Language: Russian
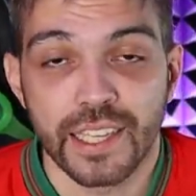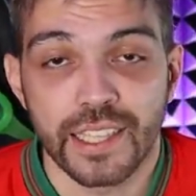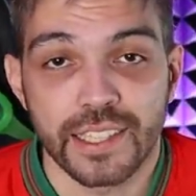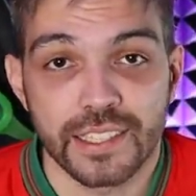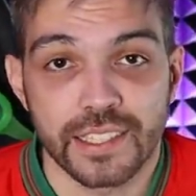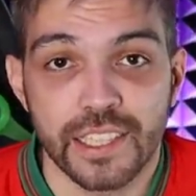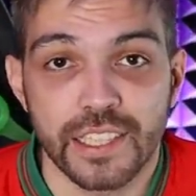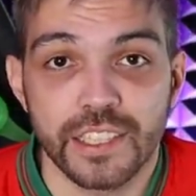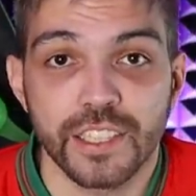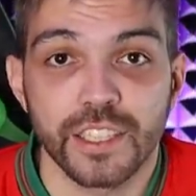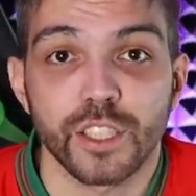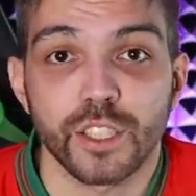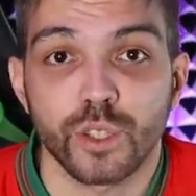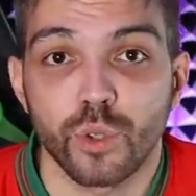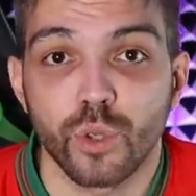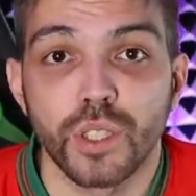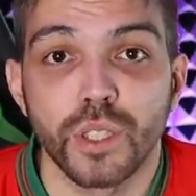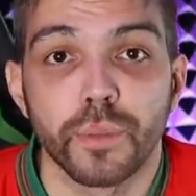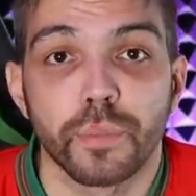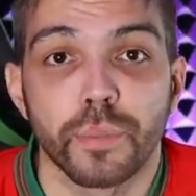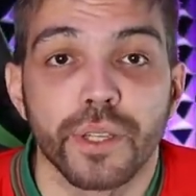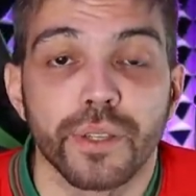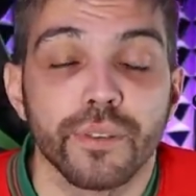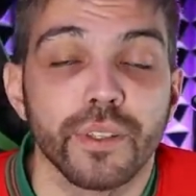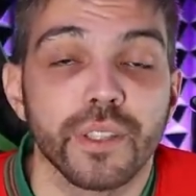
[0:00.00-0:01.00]
Здесь никто
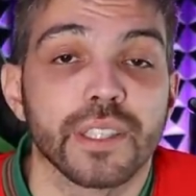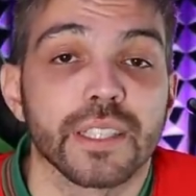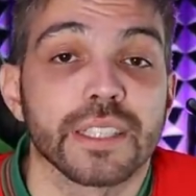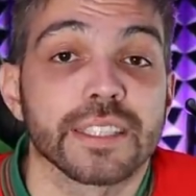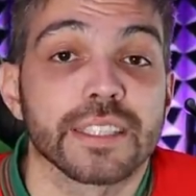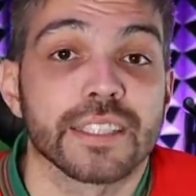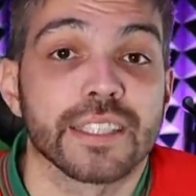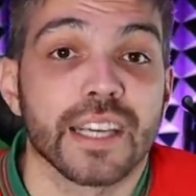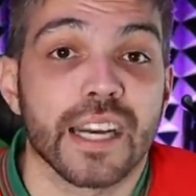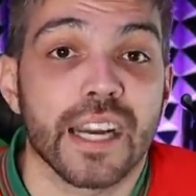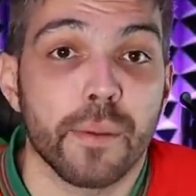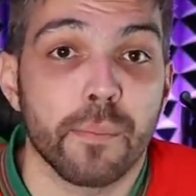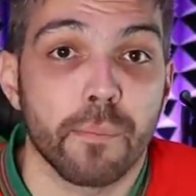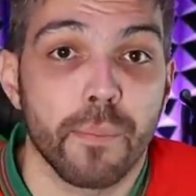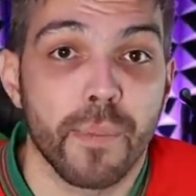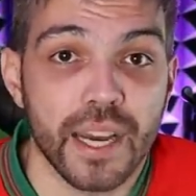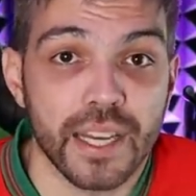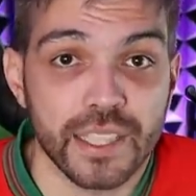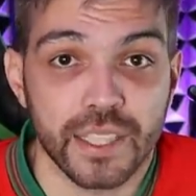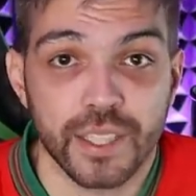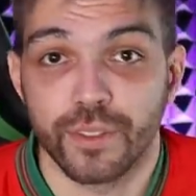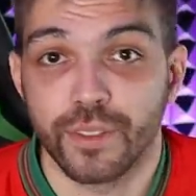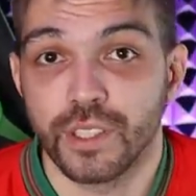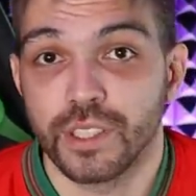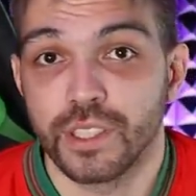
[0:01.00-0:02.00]
не привык
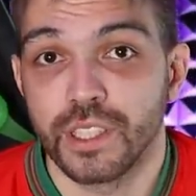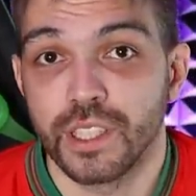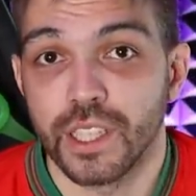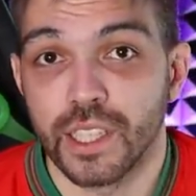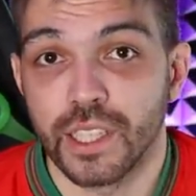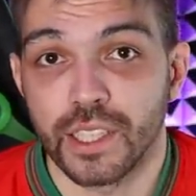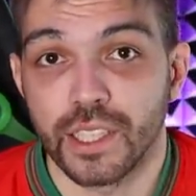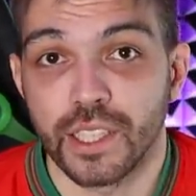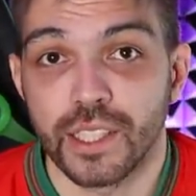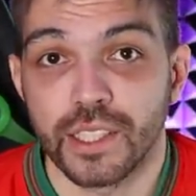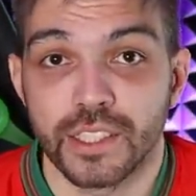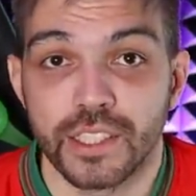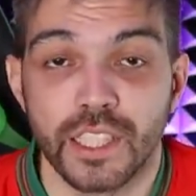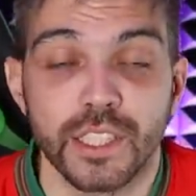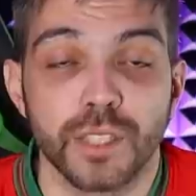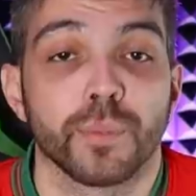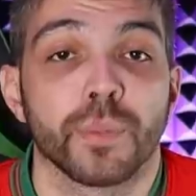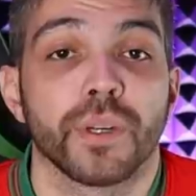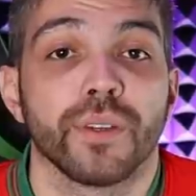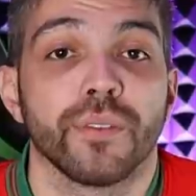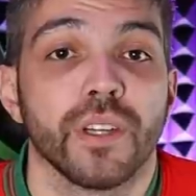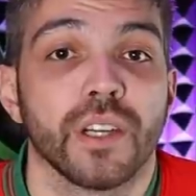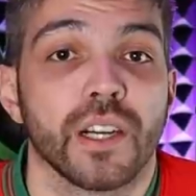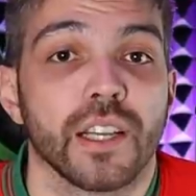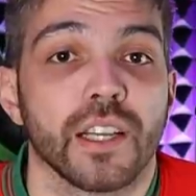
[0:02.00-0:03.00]
зарабатывать деньги. Здесь
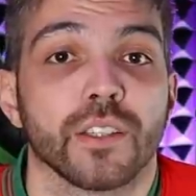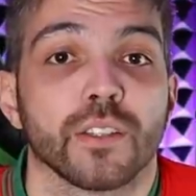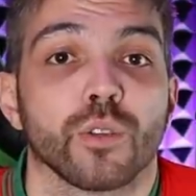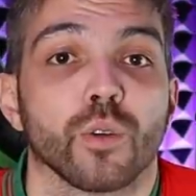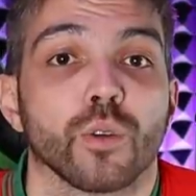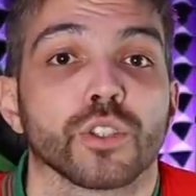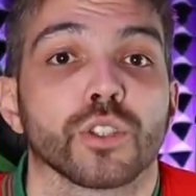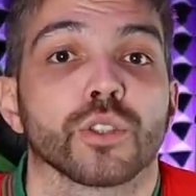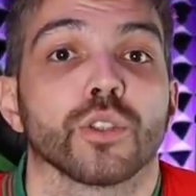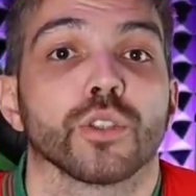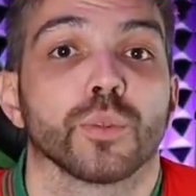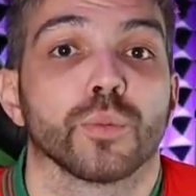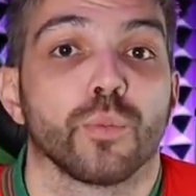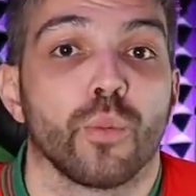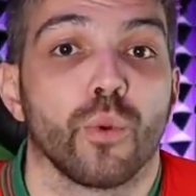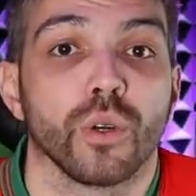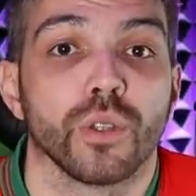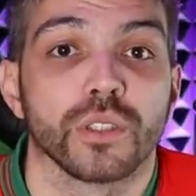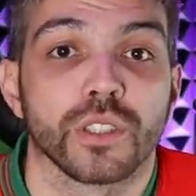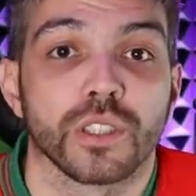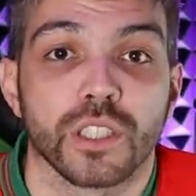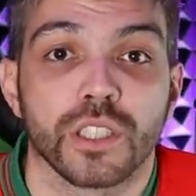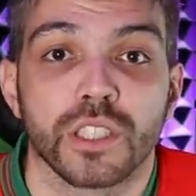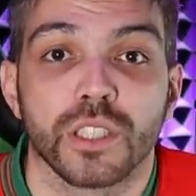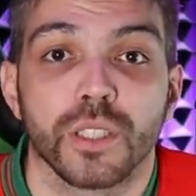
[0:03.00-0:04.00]
привыкли то, что
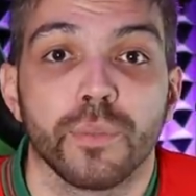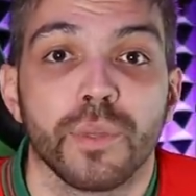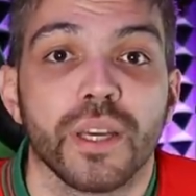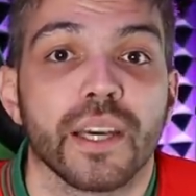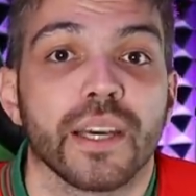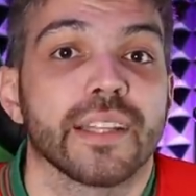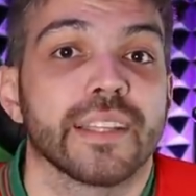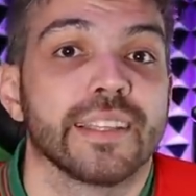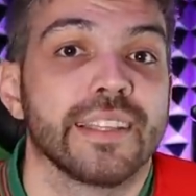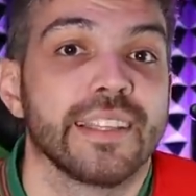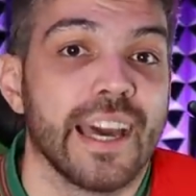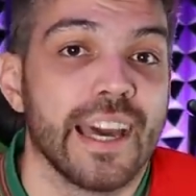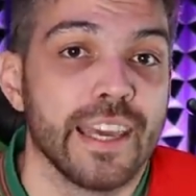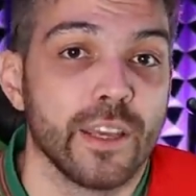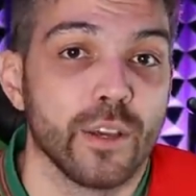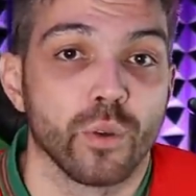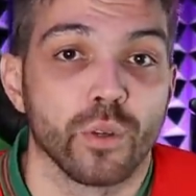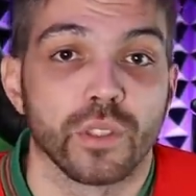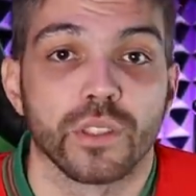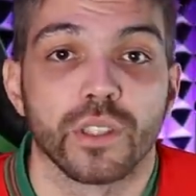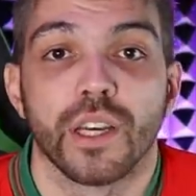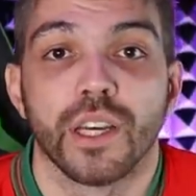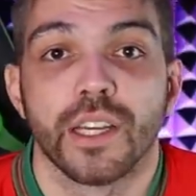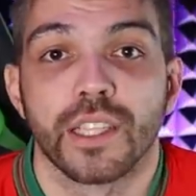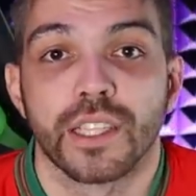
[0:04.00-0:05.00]
спонсор тебе
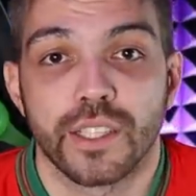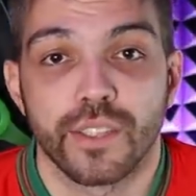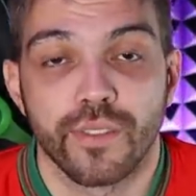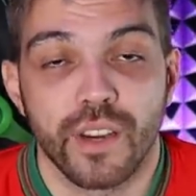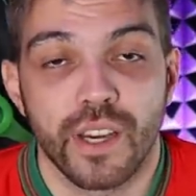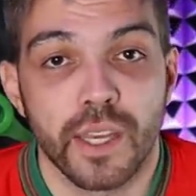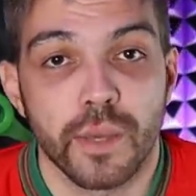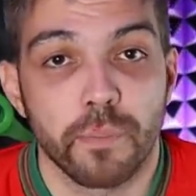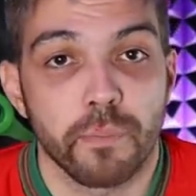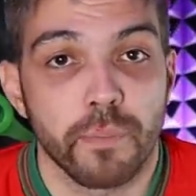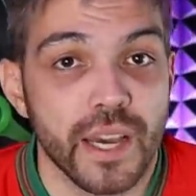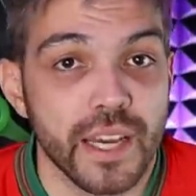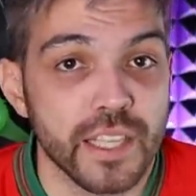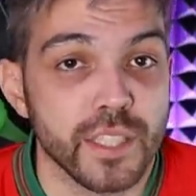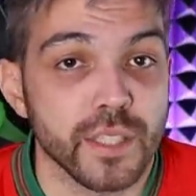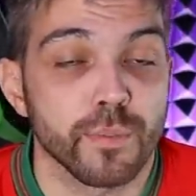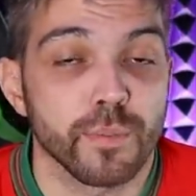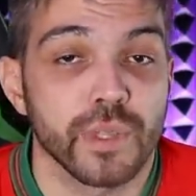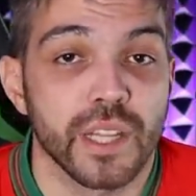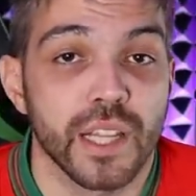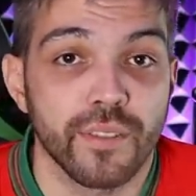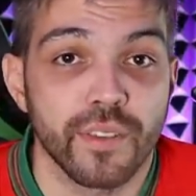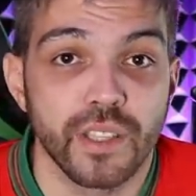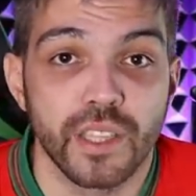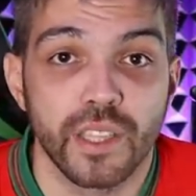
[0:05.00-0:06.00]
дает свои
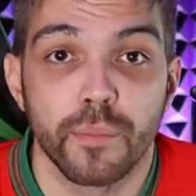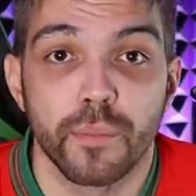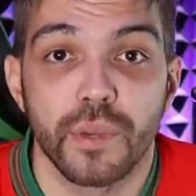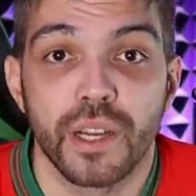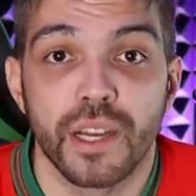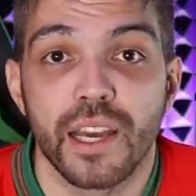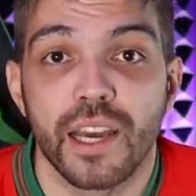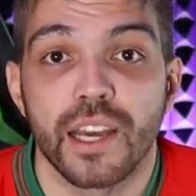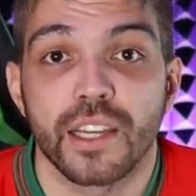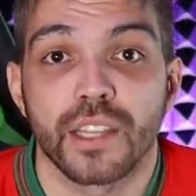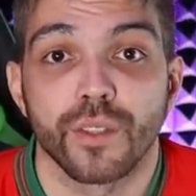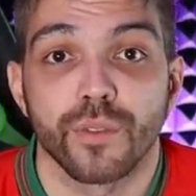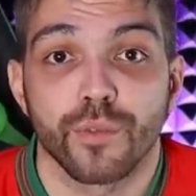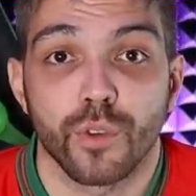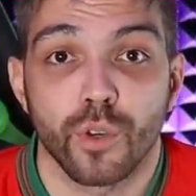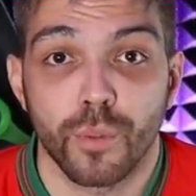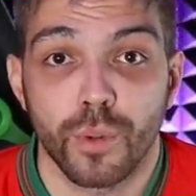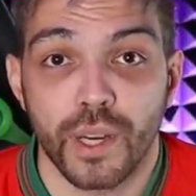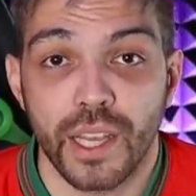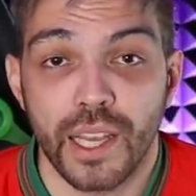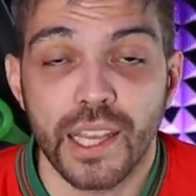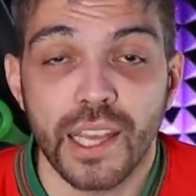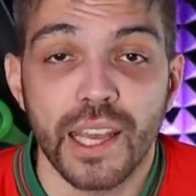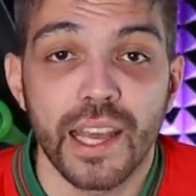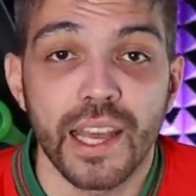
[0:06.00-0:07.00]
5,5 миллиардов
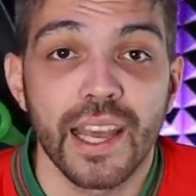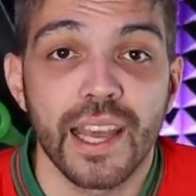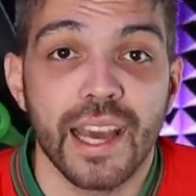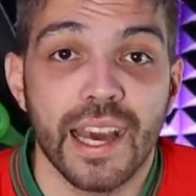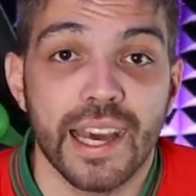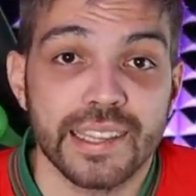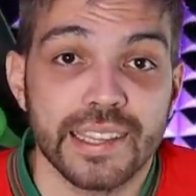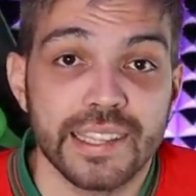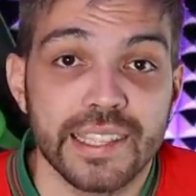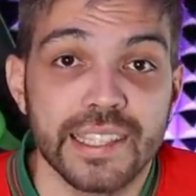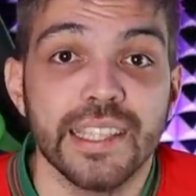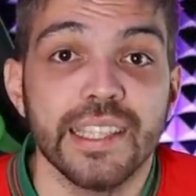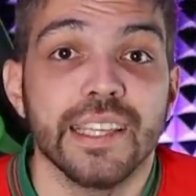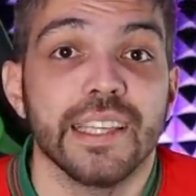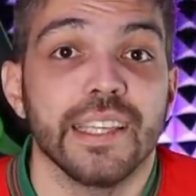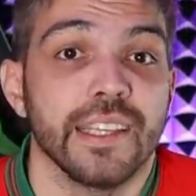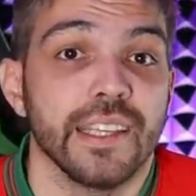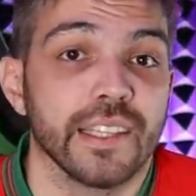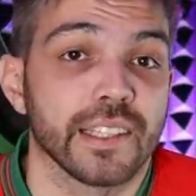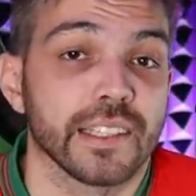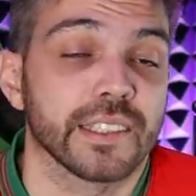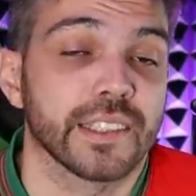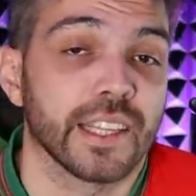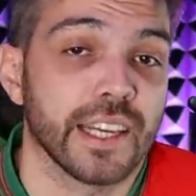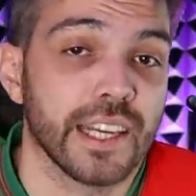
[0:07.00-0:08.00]
рублей, а ты
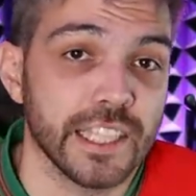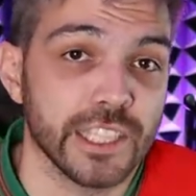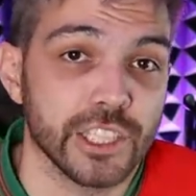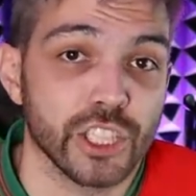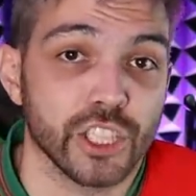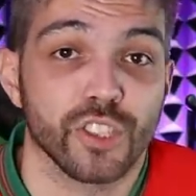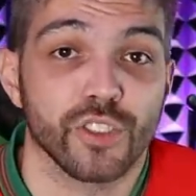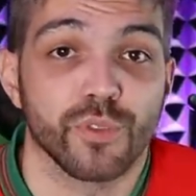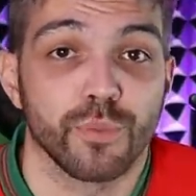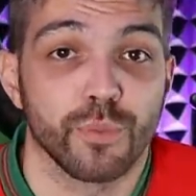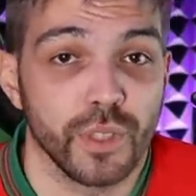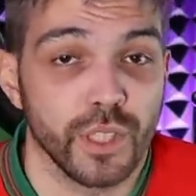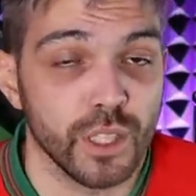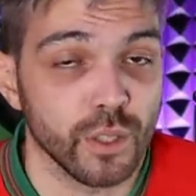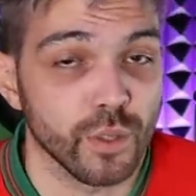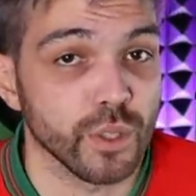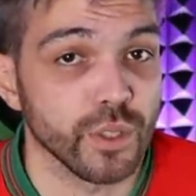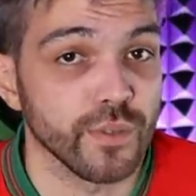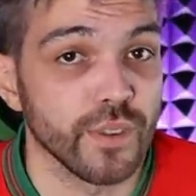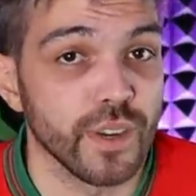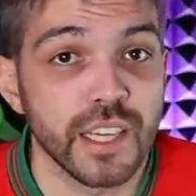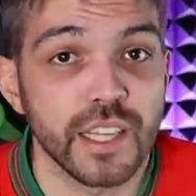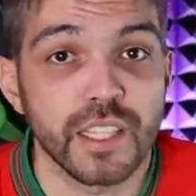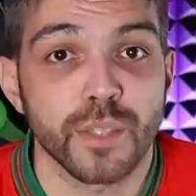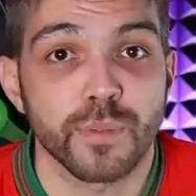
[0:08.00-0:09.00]
их тратишь в меру
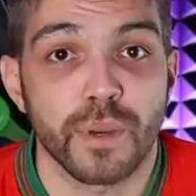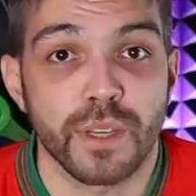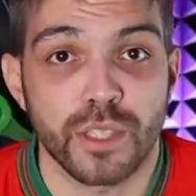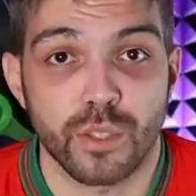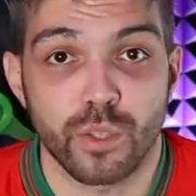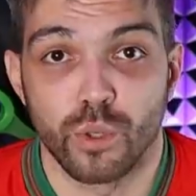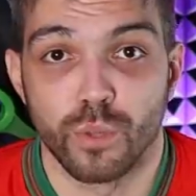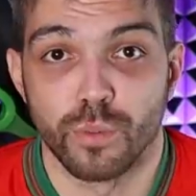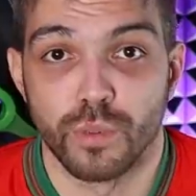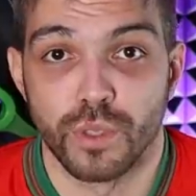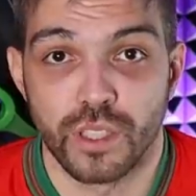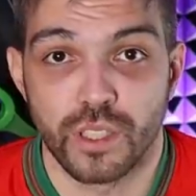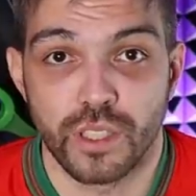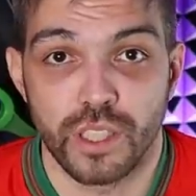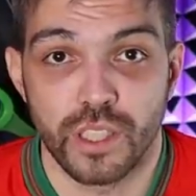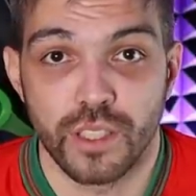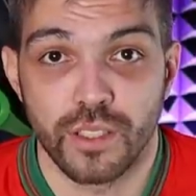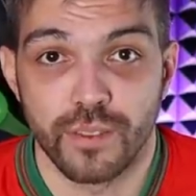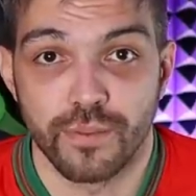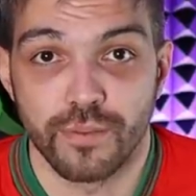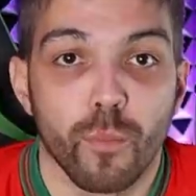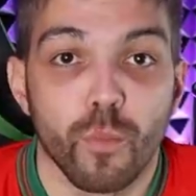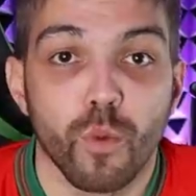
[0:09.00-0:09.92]
своих способностей.